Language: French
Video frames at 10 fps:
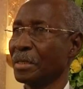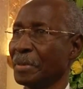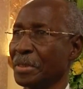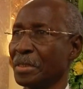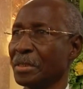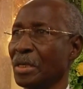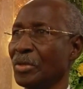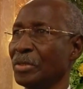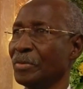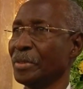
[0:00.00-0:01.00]
représentants
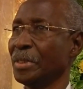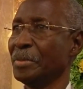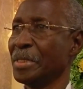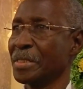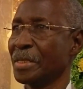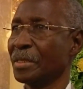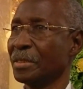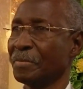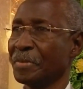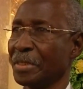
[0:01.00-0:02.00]
au niveau des ministères
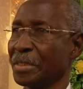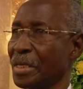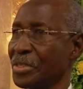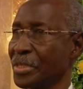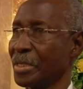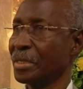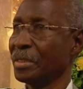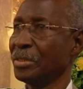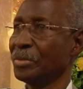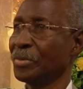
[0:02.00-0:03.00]
des Affaires étrangères
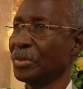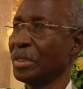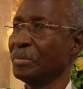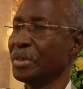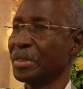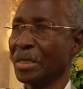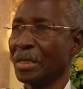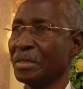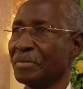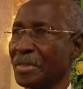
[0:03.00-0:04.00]
et au niveau du ministère de
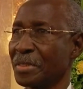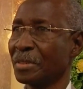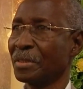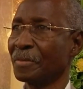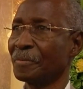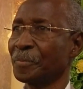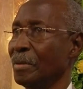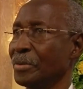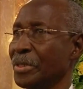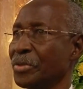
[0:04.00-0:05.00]
la Défense.
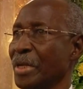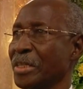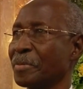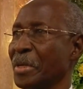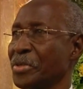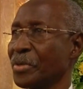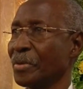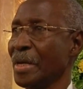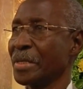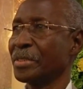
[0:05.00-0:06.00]
Euh, c'est une
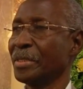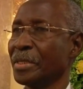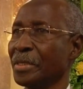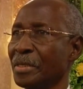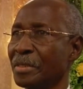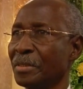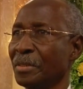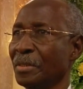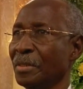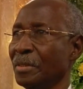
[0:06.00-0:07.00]
expression extérieure
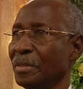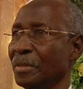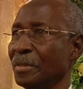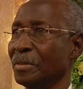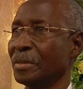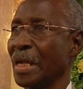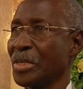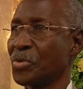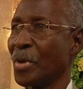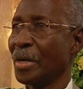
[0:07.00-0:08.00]
euh, de
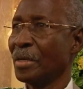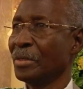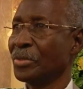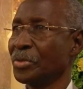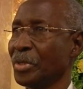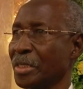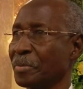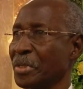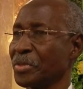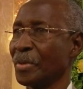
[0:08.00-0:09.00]
la joie. C'est une
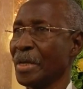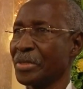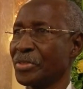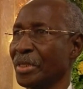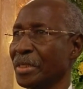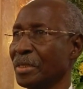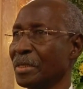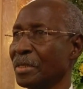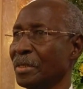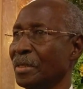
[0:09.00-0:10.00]
expression
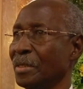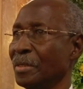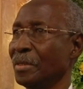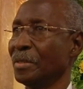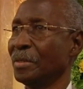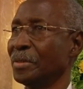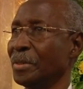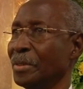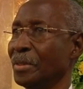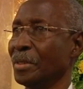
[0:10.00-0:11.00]
extérieure euh,
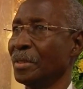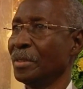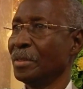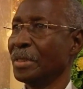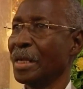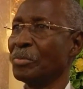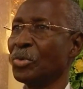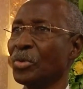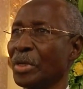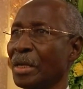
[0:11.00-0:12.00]
de, de
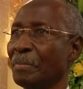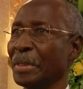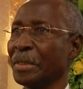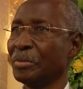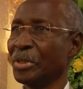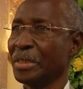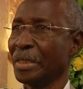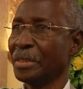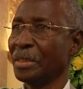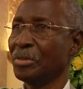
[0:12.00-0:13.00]
l'amour à la patrie
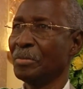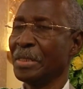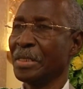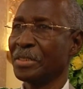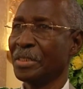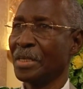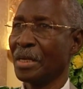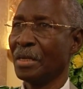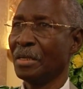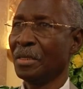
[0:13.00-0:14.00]
mauritanienne d'une manière
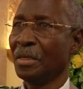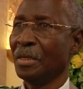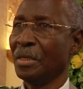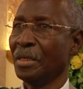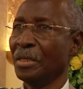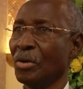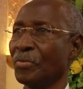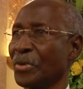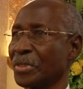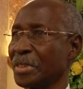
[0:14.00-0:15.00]
générale et aux
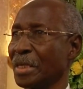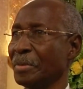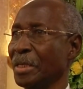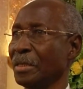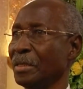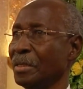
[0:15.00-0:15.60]
forces armées